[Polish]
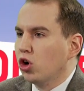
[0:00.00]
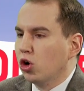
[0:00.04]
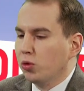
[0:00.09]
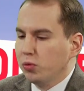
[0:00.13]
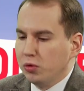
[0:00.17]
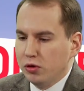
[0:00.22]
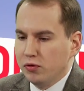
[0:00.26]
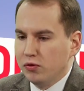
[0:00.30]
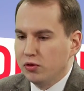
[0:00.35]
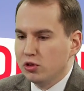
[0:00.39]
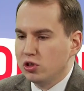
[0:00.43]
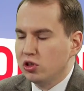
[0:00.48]

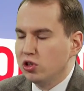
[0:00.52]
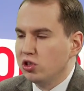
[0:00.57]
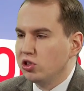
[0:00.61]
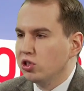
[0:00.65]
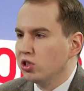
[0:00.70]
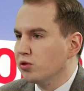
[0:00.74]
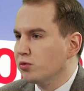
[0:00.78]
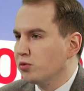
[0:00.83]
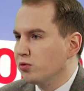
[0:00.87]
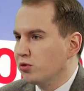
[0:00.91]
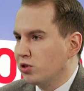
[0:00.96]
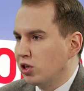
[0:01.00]
Robi
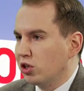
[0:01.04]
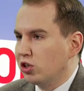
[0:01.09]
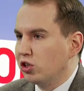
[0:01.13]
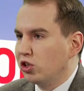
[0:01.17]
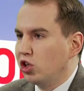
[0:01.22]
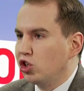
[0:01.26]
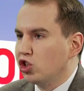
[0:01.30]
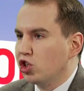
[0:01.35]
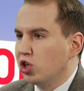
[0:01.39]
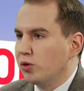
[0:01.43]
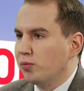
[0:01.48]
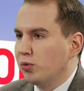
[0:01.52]
inwestycje
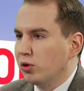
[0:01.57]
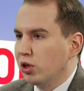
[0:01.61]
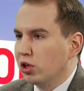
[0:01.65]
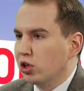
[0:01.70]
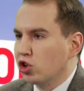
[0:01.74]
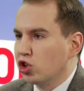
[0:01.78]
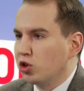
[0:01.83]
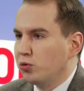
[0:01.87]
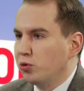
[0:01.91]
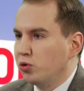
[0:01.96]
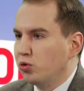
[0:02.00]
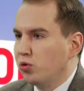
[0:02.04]
strategiczne ponad
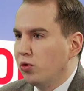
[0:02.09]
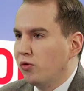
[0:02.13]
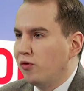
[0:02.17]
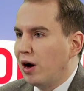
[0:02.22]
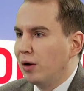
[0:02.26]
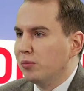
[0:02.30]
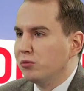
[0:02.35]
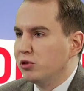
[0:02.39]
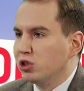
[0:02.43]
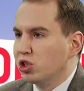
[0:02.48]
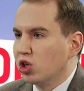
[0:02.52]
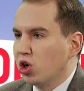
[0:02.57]
naszymi
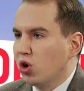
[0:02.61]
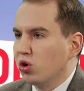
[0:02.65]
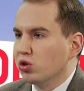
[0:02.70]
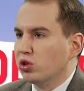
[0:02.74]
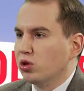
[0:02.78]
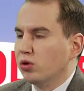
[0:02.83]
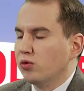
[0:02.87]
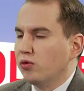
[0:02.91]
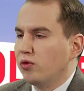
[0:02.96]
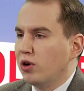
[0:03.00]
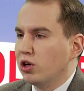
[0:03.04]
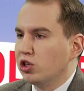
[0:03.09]
głowami z
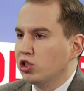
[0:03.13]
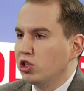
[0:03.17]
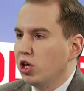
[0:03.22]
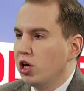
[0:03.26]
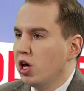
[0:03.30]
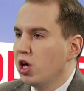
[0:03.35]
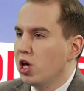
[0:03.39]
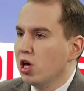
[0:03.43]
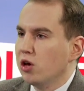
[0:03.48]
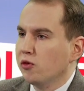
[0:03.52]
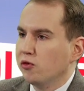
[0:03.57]
Rosją właśnie,